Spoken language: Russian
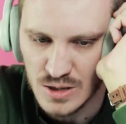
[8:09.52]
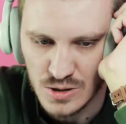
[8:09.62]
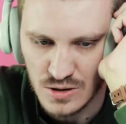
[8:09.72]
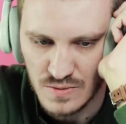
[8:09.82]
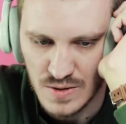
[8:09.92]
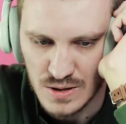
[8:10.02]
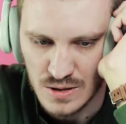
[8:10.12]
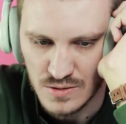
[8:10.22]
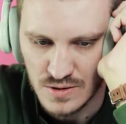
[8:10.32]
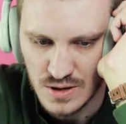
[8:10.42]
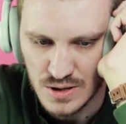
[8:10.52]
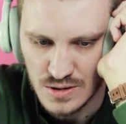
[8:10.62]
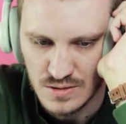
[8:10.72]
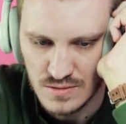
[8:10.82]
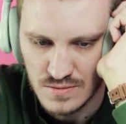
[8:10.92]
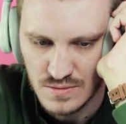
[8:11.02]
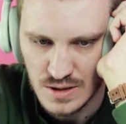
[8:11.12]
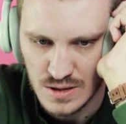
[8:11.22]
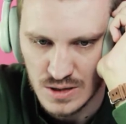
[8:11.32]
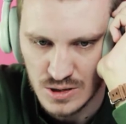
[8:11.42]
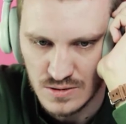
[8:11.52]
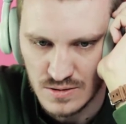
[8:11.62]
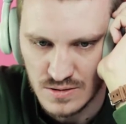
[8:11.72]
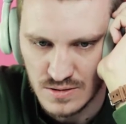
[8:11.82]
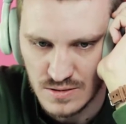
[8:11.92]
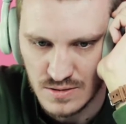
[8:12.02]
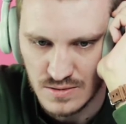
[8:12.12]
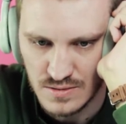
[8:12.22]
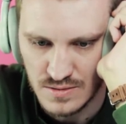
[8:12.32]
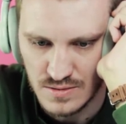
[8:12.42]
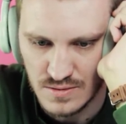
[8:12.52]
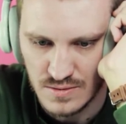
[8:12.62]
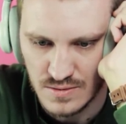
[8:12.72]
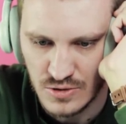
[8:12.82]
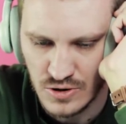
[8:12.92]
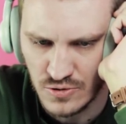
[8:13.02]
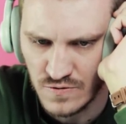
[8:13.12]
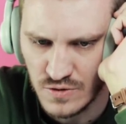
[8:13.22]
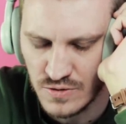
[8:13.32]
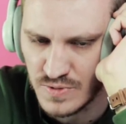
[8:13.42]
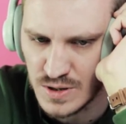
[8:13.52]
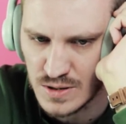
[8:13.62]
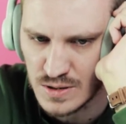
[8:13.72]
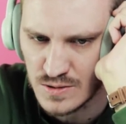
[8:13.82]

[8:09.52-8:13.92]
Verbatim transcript: знал, что это песня саундтрек, честно. Я знаю, что это э, Cruel World песня